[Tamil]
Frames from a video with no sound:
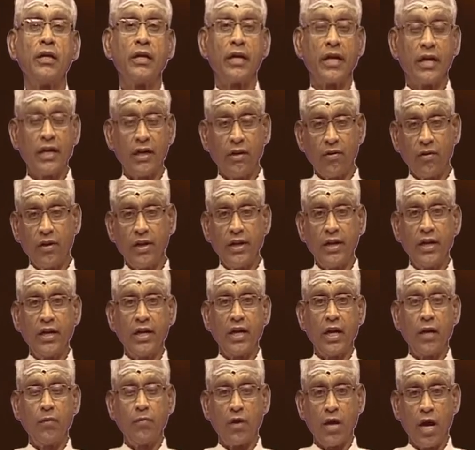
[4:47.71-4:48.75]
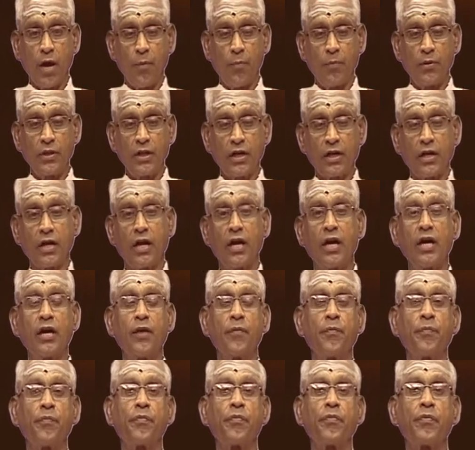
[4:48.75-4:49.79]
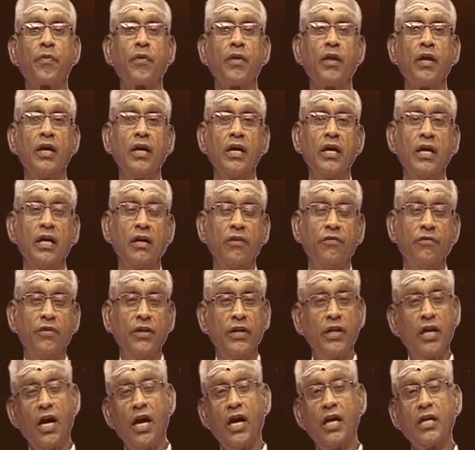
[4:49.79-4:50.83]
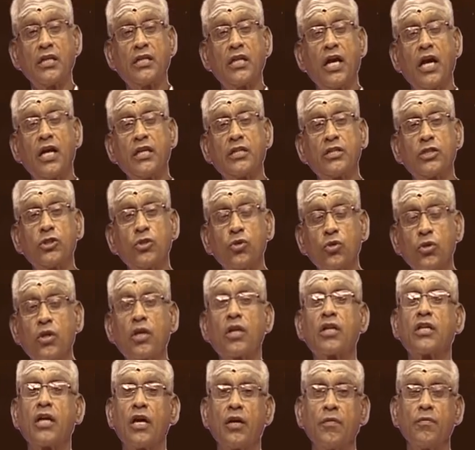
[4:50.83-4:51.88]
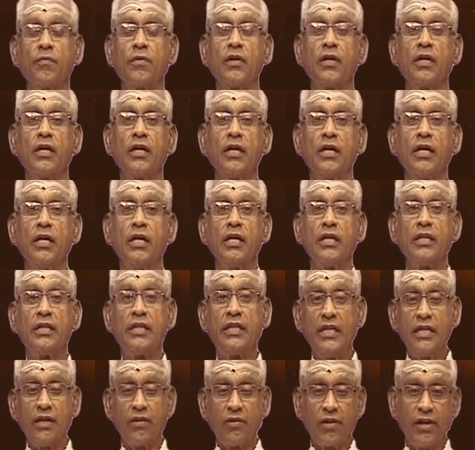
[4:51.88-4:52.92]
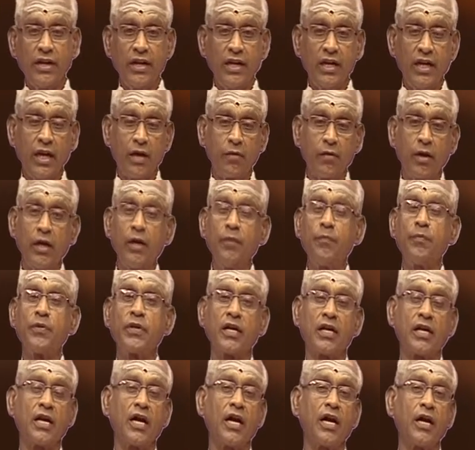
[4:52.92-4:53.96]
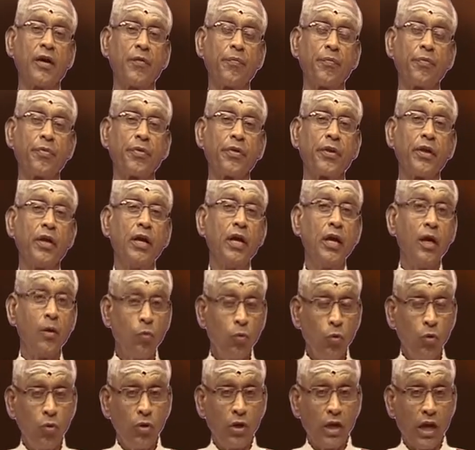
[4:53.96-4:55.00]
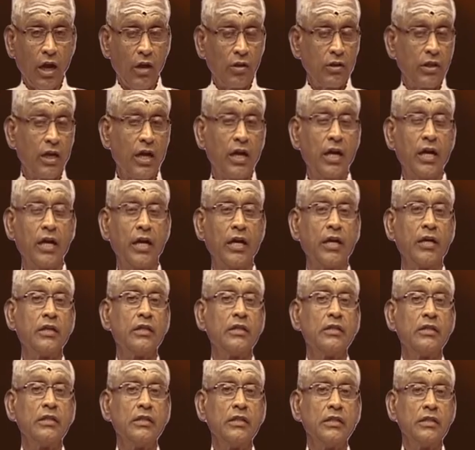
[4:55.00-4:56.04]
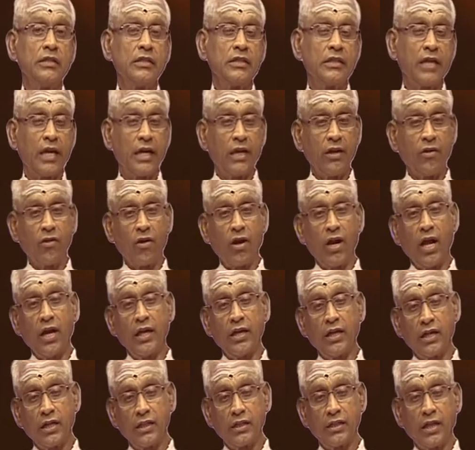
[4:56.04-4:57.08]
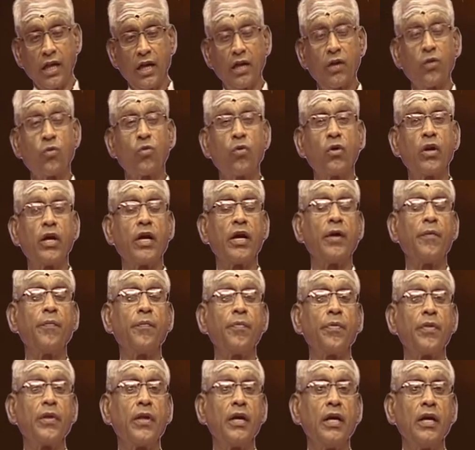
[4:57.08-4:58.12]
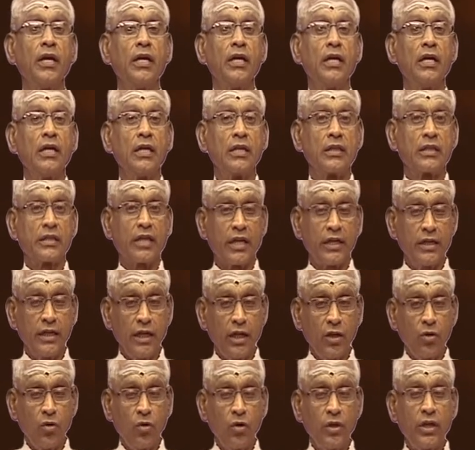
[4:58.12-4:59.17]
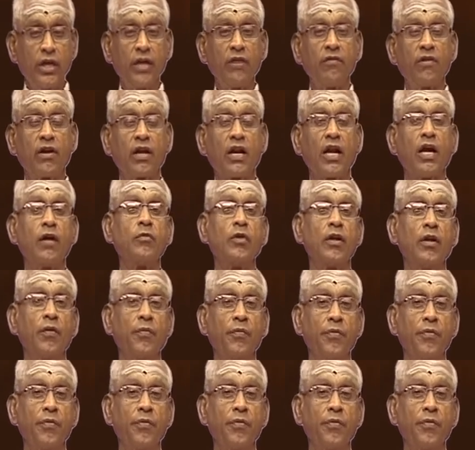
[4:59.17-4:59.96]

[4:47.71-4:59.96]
நல்லவர்களை எல்லாம் காப்பதற்காக விநாயசாய்ச்சி துஷ்கிருதாம் தீயவர்களை எல்லாம் அழிப்பதற்காக மூன்றாவதாக நல்லவர்களாக இருந்தால் கூட தன்னை நோக்கி வராமல்